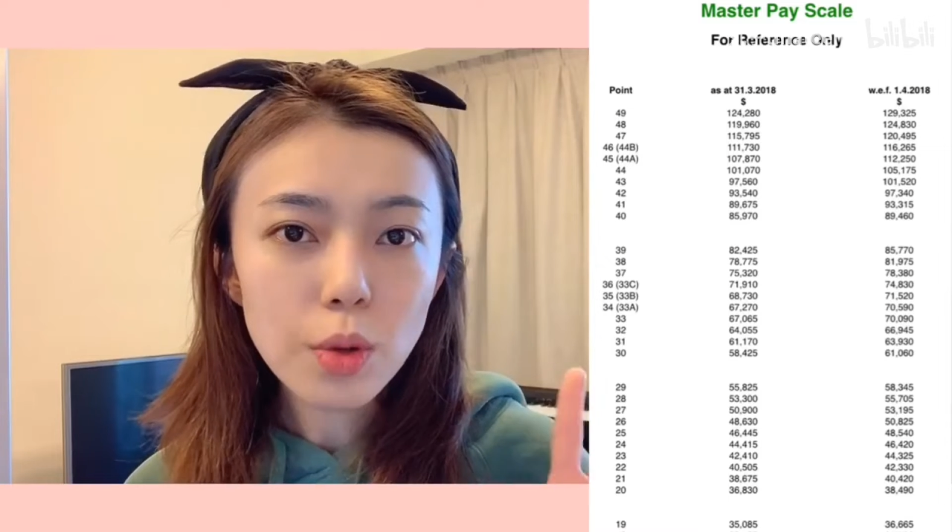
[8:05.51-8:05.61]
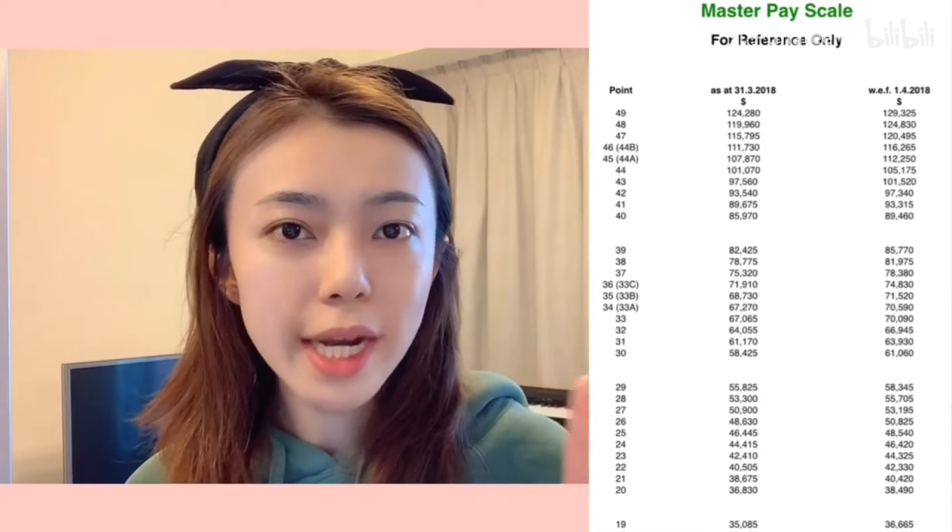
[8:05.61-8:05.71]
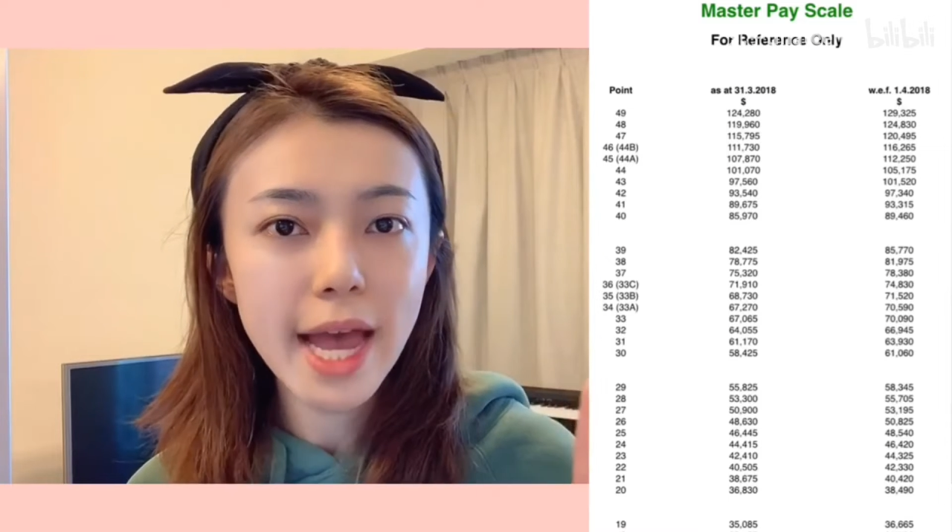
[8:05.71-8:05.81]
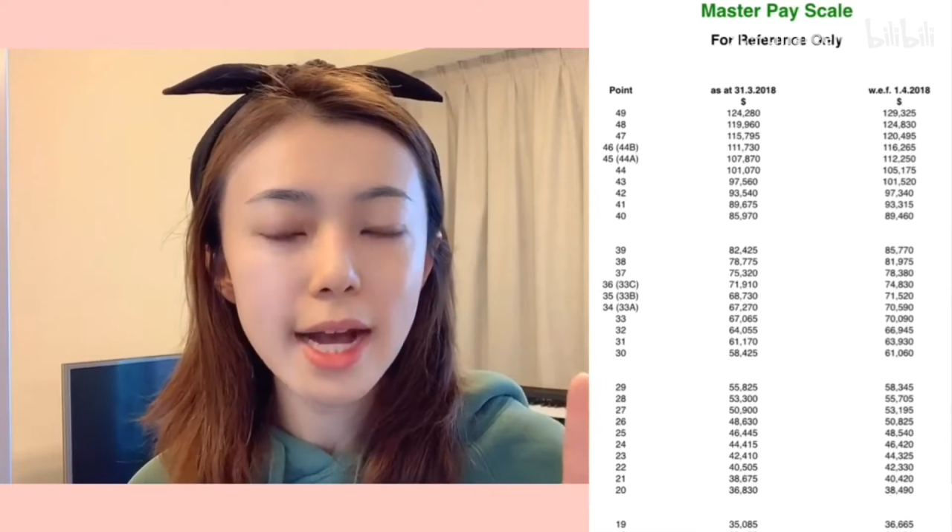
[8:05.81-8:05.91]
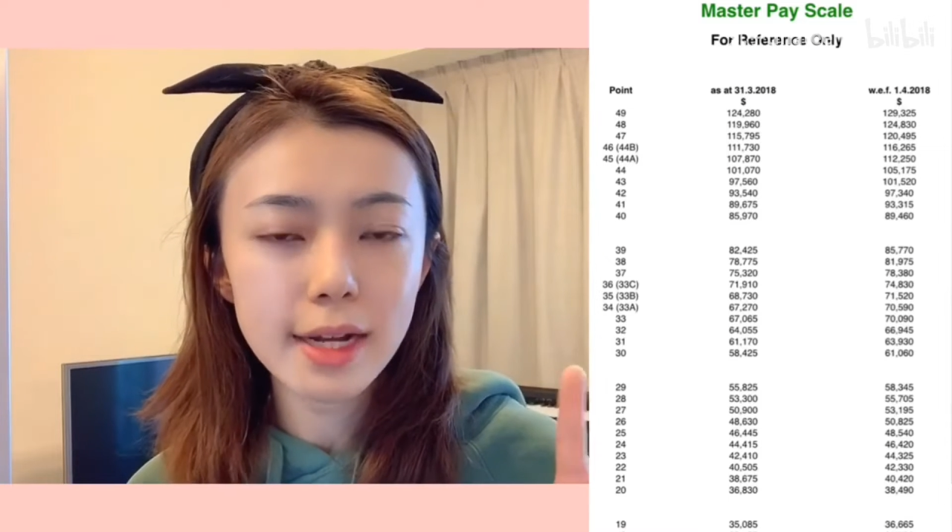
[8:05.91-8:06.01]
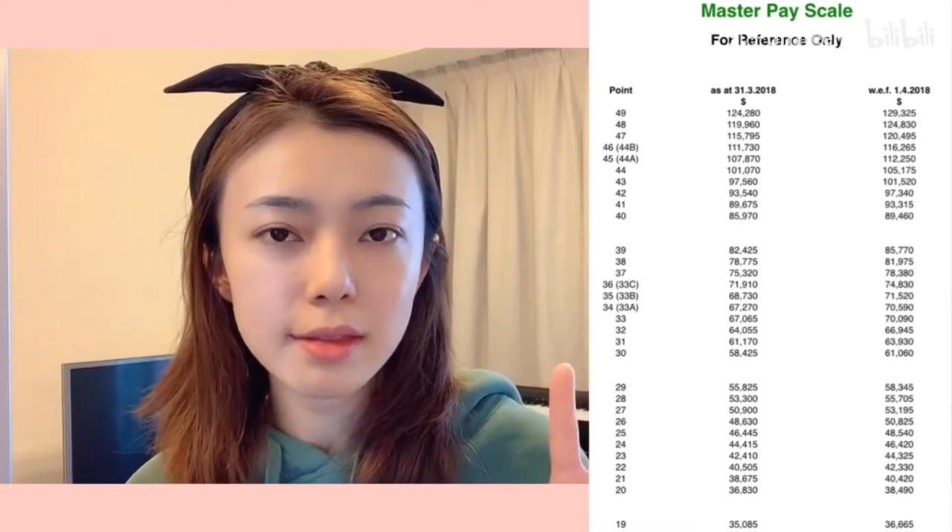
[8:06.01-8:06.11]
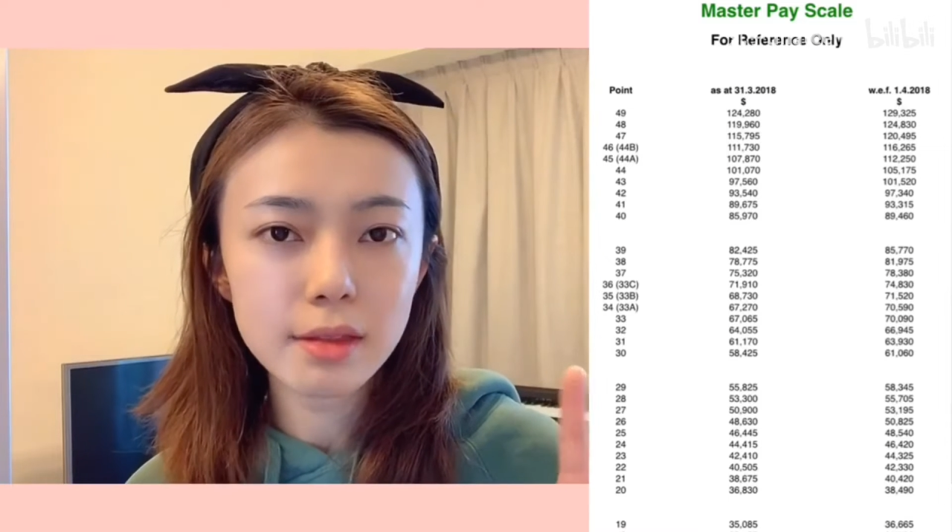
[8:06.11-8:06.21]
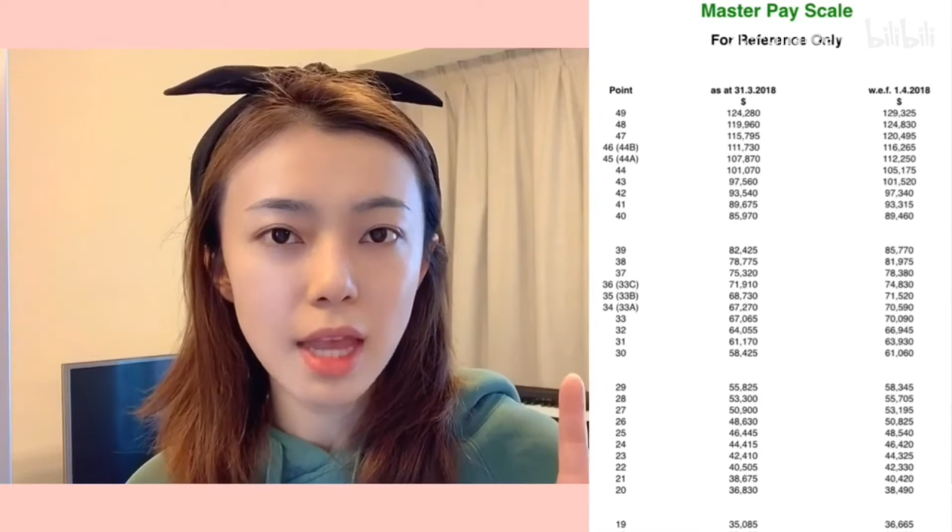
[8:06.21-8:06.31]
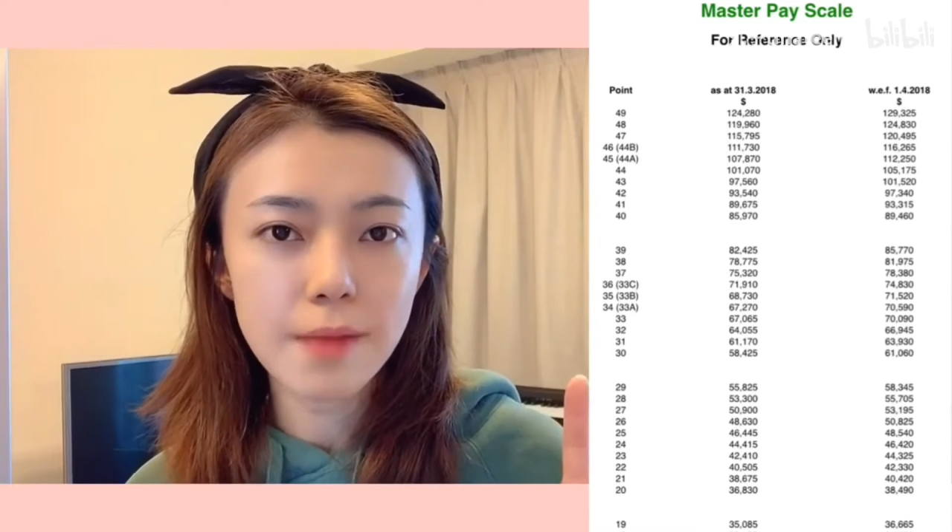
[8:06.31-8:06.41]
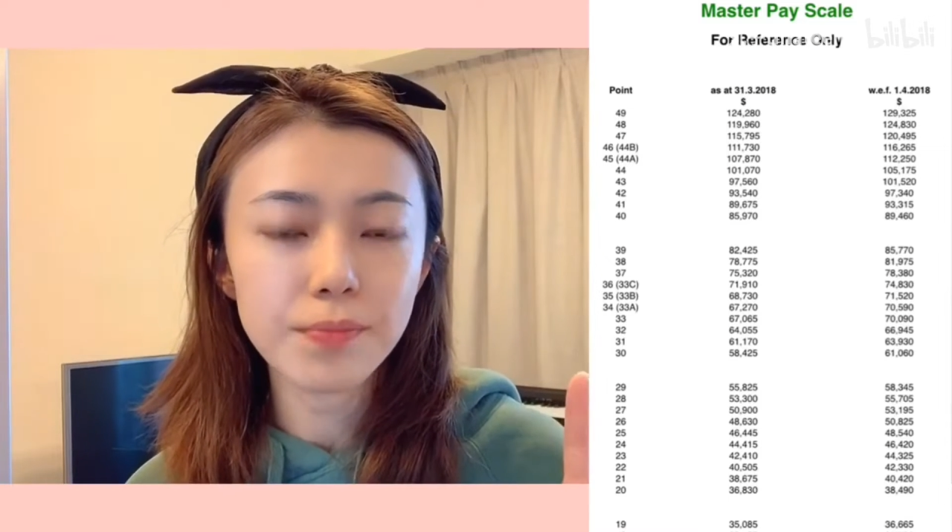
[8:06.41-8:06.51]
两个
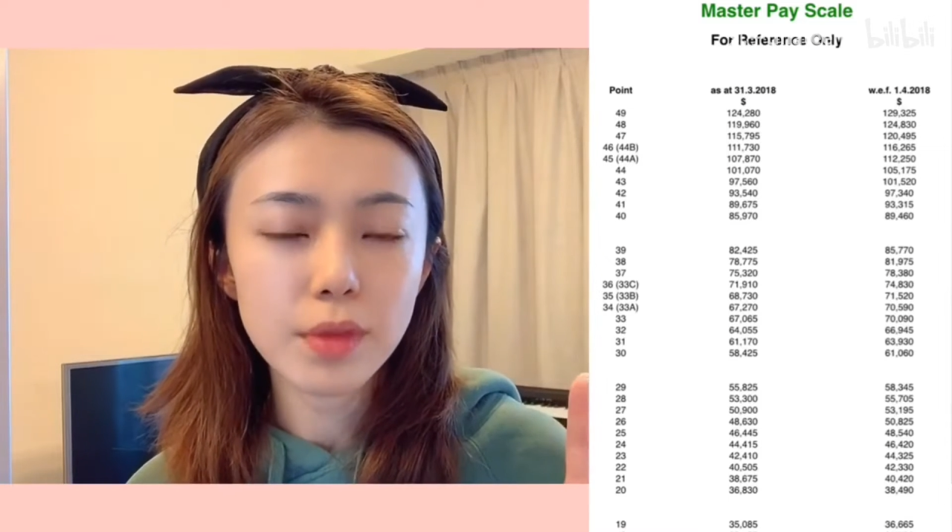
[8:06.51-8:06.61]
点。